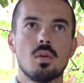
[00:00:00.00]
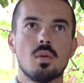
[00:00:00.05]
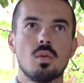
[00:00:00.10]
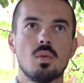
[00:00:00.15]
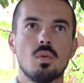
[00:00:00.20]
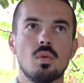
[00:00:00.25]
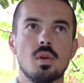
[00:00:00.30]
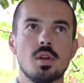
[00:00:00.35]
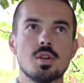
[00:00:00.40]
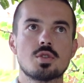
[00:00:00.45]

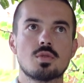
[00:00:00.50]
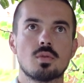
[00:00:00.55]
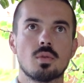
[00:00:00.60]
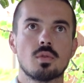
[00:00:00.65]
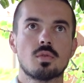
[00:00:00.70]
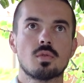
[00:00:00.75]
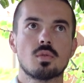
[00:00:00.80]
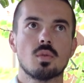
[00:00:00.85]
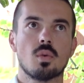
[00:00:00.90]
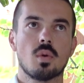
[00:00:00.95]
où les
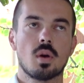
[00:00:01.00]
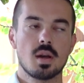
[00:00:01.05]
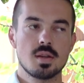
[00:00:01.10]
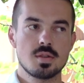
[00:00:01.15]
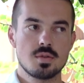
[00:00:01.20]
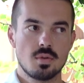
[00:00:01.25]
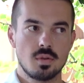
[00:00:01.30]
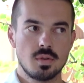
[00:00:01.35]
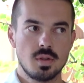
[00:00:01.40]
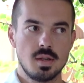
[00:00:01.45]
choses sont
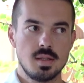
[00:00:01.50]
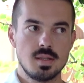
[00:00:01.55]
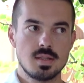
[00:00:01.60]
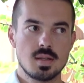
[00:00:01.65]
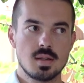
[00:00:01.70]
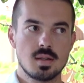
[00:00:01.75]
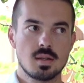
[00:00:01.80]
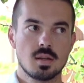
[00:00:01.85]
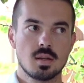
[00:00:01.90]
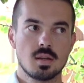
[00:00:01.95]

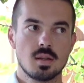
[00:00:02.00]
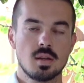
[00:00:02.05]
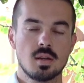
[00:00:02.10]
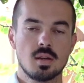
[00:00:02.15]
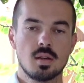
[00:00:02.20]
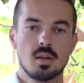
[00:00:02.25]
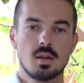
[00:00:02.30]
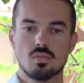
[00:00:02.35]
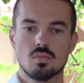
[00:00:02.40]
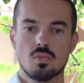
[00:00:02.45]
rationalisées.
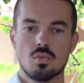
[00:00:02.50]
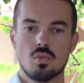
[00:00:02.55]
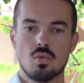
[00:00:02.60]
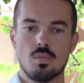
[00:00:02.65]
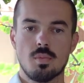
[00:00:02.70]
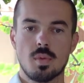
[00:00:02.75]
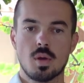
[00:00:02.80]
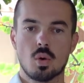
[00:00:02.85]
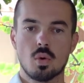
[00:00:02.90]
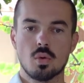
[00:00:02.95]

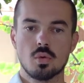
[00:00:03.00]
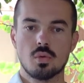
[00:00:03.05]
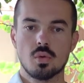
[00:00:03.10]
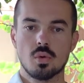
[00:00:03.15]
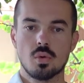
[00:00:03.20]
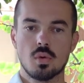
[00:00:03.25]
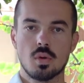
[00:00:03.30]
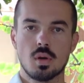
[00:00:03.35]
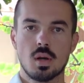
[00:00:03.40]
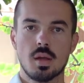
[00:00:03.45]
Numéro
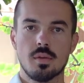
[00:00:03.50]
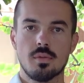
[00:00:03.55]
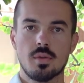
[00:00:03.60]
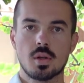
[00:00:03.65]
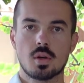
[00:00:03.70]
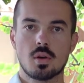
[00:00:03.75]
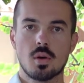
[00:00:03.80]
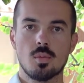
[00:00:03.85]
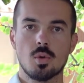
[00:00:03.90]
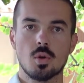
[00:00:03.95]
2, la
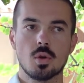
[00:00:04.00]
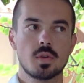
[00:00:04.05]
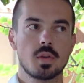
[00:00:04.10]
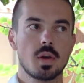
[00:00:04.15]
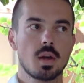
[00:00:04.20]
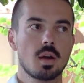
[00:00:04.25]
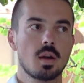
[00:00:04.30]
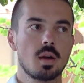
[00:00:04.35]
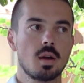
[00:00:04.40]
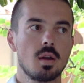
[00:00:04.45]
vie
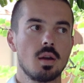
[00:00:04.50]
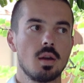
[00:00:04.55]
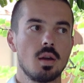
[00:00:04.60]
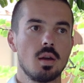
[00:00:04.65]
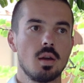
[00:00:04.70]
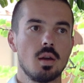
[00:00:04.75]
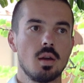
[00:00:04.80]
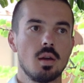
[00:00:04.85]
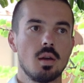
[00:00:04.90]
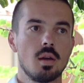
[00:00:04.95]
communautaire.
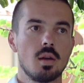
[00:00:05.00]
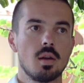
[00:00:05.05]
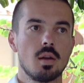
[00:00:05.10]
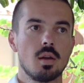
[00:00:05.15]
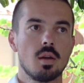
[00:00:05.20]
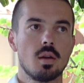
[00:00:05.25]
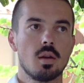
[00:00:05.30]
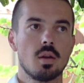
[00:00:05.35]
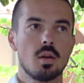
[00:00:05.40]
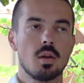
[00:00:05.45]

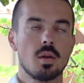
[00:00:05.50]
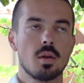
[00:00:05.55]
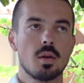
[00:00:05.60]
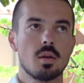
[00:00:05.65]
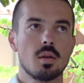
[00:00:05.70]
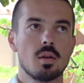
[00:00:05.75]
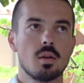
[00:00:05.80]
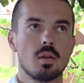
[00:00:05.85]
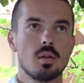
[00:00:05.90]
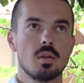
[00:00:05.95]

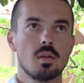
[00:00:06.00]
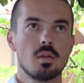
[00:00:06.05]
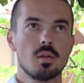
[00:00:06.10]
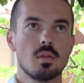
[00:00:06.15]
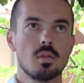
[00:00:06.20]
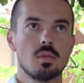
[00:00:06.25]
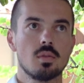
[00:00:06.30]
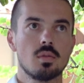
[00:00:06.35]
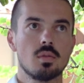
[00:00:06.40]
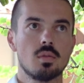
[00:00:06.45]

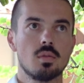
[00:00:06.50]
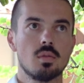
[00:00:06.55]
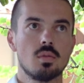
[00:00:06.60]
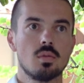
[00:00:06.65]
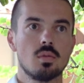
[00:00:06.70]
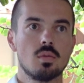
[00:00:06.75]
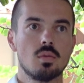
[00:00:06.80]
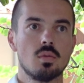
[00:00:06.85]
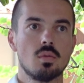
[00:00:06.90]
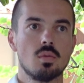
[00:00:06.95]
Euh,
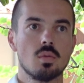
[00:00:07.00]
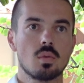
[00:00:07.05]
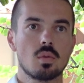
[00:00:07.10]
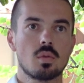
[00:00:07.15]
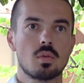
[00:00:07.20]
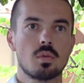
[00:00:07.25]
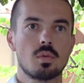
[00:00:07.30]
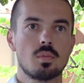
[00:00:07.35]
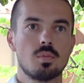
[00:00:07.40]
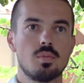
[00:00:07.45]

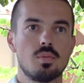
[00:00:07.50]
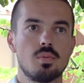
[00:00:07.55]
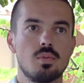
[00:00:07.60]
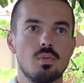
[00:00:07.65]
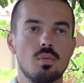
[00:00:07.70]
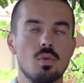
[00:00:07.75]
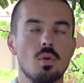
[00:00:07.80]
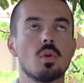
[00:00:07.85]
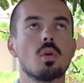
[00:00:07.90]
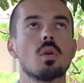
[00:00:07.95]

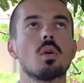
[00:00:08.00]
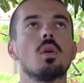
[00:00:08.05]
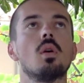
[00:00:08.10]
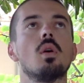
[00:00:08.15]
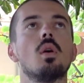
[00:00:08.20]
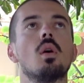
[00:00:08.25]
pour